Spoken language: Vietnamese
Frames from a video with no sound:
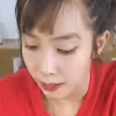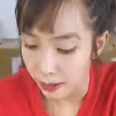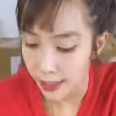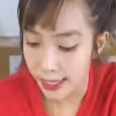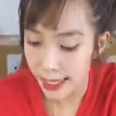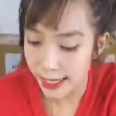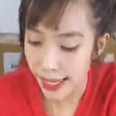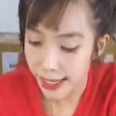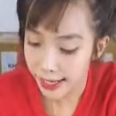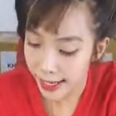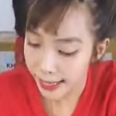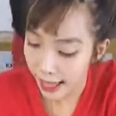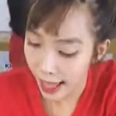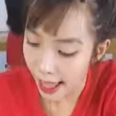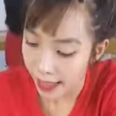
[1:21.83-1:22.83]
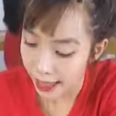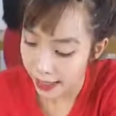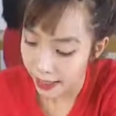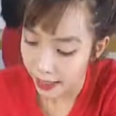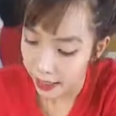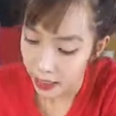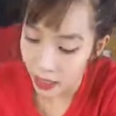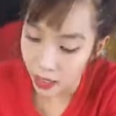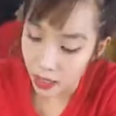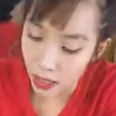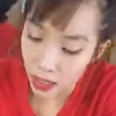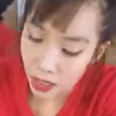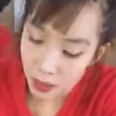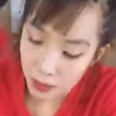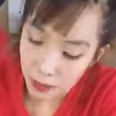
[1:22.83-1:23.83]
Mình sẽ test ra tay
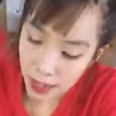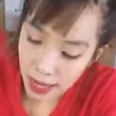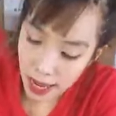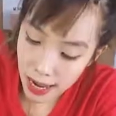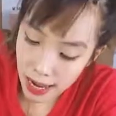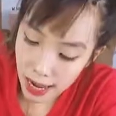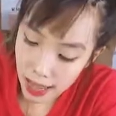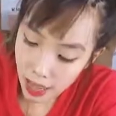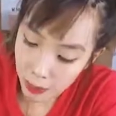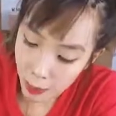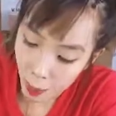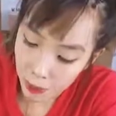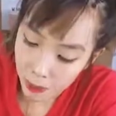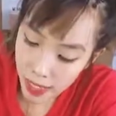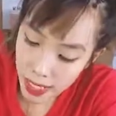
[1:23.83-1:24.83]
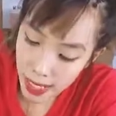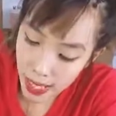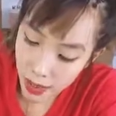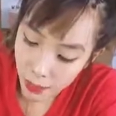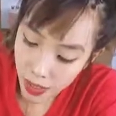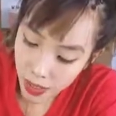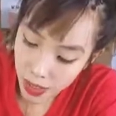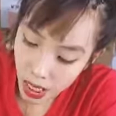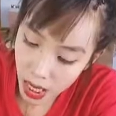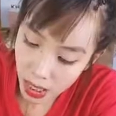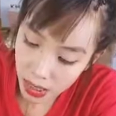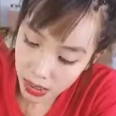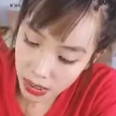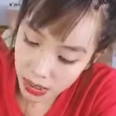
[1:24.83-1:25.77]
bên đây là một tí eo đắp thật